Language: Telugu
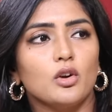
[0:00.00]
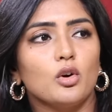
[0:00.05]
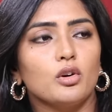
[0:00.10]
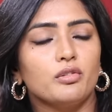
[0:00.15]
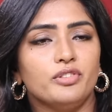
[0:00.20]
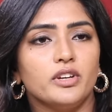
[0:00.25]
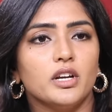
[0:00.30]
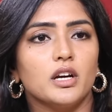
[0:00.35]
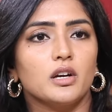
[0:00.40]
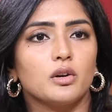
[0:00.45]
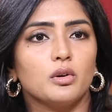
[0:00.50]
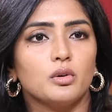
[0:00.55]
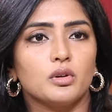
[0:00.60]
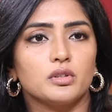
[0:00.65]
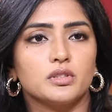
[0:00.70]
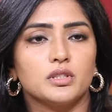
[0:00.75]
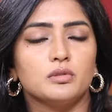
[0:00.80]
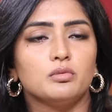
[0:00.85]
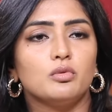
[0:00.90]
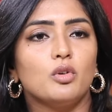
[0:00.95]
నీకు ఒక ఫియర్ కూడా
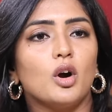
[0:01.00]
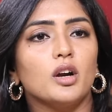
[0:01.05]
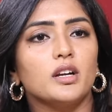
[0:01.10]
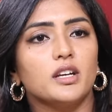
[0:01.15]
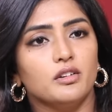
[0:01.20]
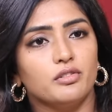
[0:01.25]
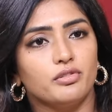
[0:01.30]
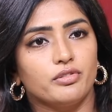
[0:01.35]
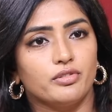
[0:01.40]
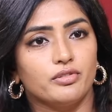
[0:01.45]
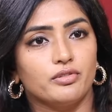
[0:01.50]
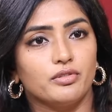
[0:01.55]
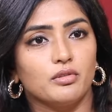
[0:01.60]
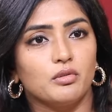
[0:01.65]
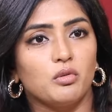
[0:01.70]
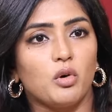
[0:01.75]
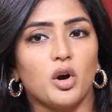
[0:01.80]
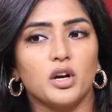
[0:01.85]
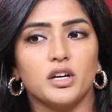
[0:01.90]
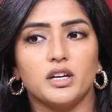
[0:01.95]
వస్తుంది వాట్ ఇఫ్
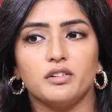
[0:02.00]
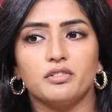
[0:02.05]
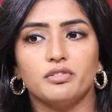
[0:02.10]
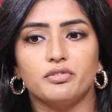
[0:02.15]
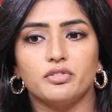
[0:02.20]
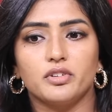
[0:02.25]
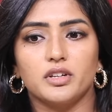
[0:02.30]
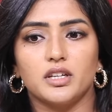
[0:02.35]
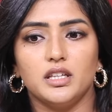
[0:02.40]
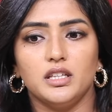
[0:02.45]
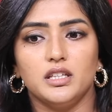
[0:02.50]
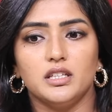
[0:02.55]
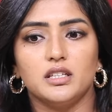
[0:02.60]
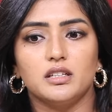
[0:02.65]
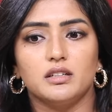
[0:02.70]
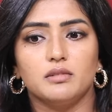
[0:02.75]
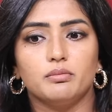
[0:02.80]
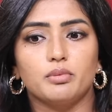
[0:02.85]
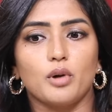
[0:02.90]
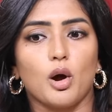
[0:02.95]
వాట్ ఇఫ్ ఇది
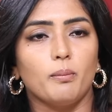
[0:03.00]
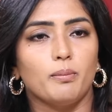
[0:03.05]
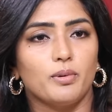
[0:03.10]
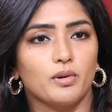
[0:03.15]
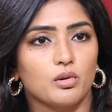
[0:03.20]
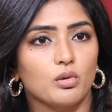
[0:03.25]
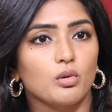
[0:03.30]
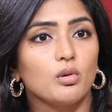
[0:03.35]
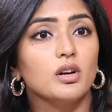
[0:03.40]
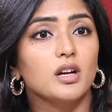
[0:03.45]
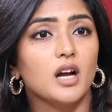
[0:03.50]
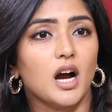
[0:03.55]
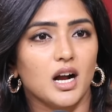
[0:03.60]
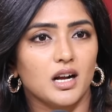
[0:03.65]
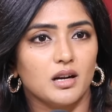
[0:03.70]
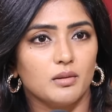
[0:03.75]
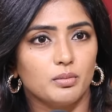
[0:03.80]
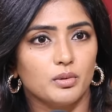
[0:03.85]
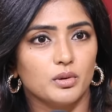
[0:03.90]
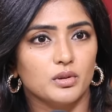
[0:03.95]
ప్రాపర్ రోల్
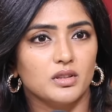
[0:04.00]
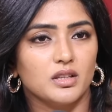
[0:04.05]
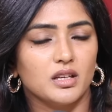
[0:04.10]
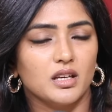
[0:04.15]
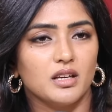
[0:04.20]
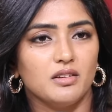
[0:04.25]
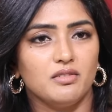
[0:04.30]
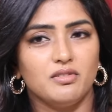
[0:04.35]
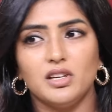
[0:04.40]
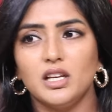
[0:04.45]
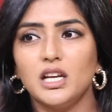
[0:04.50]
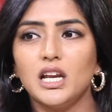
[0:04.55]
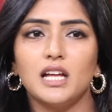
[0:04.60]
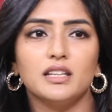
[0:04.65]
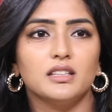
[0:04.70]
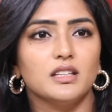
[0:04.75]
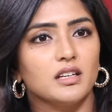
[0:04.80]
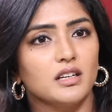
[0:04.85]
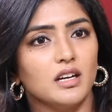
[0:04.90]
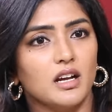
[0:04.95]
కాకపోతే వీళ్ళే
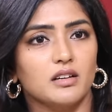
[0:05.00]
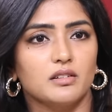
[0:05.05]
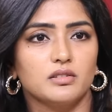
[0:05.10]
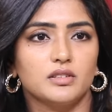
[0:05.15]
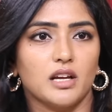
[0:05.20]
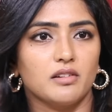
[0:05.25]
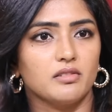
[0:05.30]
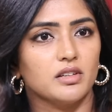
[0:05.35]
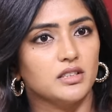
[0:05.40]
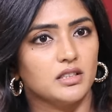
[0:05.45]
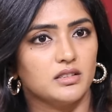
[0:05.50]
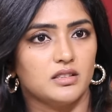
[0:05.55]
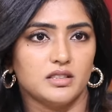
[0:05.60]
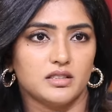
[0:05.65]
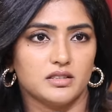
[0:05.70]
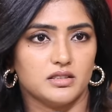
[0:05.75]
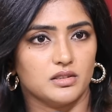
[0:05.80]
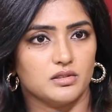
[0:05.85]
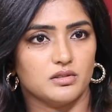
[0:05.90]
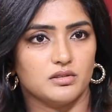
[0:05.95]
అందరు నాకు తర్వాత
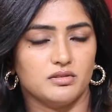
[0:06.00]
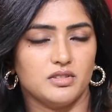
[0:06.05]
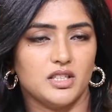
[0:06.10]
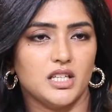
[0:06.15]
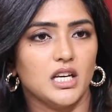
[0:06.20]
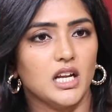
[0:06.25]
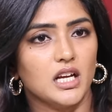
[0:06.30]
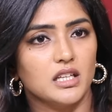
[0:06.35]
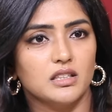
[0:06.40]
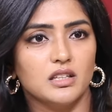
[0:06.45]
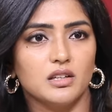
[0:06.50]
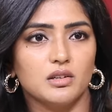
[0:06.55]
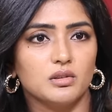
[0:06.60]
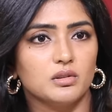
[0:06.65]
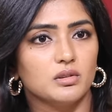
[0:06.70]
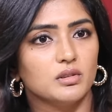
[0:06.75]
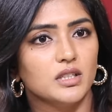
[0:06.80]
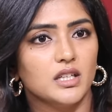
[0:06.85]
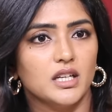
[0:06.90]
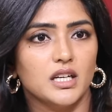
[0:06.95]
తిడతారు వీళ్ళే అందరూ